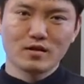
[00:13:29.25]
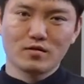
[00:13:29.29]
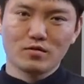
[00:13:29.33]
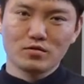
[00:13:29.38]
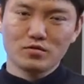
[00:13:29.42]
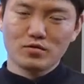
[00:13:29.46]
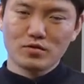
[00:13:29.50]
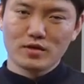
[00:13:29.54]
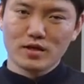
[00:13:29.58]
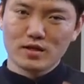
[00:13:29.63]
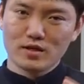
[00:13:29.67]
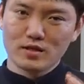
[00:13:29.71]

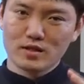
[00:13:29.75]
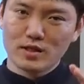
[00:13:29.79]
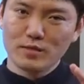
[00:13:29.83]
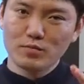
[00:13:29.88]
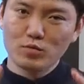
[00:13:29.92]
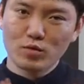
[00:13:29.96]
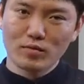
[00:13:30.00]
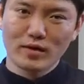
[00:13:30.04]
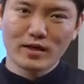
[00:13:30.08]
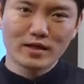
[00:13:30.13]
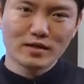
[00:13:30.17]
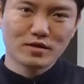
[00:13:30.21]
어떻게 하는
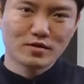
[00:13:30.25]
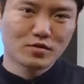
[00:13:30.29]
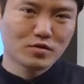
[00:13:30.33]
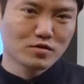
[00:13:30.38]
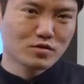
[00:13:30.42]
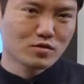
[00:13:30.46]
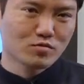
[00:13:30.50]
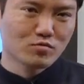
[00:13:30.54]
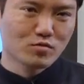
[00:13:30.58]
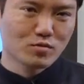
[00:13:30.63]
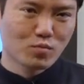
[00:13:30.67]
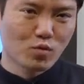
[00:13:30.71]
팁도 많이
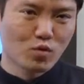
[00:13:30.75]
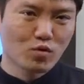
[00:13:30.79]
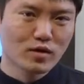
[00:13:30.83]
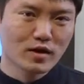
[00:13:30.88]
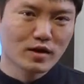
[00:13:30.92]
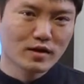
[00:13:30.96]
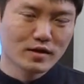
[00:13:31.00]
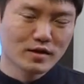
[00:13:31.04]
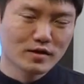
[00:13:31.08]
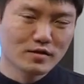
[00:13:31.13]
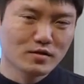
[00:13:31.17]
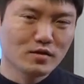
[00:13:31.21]
드렸죠, 우리
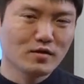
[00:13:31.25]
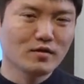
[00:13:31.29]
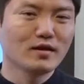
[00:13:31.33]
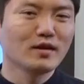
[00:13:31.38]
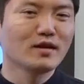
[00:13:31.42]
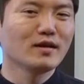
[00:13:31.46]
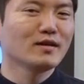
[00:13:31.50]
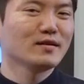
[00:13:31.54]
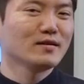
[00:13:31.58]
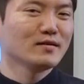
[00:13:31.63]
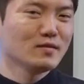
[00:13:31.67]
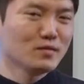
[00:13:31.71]

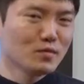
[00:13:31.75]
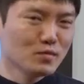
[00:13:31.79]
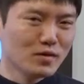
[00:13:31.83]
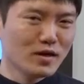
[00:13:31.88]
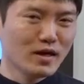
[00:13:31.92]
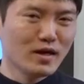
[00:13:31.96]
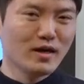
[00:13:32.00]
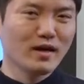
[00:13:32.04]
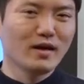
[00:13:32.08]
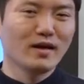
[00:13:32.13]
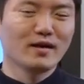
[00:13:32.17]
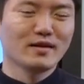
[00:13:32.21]
본강의에서?
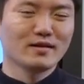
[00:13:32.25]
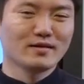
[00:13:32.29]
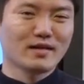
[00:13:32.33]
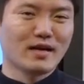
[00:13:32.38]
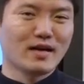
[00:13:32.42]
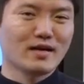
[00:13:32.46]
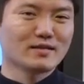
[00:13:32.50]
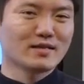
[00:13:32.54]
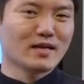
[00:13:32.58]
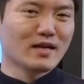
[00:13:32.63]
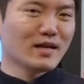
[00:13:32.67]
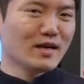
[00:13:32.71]
오케이.
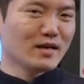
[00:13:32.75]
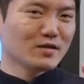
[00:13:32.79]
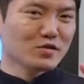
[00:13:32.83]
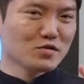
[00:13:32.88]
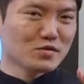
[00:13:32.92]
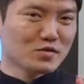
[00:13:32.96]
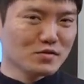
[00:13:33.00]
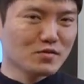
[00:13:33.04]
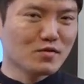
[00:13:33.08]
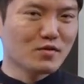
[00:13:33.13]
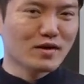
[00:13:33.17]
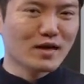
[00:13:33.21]
다 잘
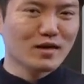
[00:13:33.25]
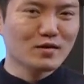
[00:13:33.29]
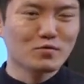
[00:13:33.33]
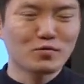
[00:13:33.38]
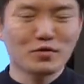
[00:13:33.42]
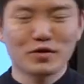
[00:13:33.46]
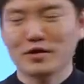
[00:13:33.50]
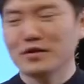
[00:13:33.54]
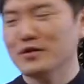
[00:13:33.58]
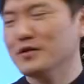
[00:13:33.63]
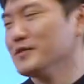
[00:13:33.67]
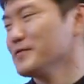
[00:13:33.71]
하셨을 것
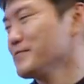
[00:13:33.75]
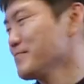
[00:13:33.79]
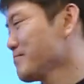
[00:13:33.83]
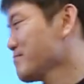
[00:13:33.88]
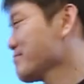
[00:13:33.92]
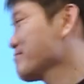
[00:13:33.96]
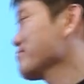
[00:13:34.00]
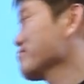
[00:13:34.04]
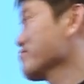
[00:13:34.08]
같고요.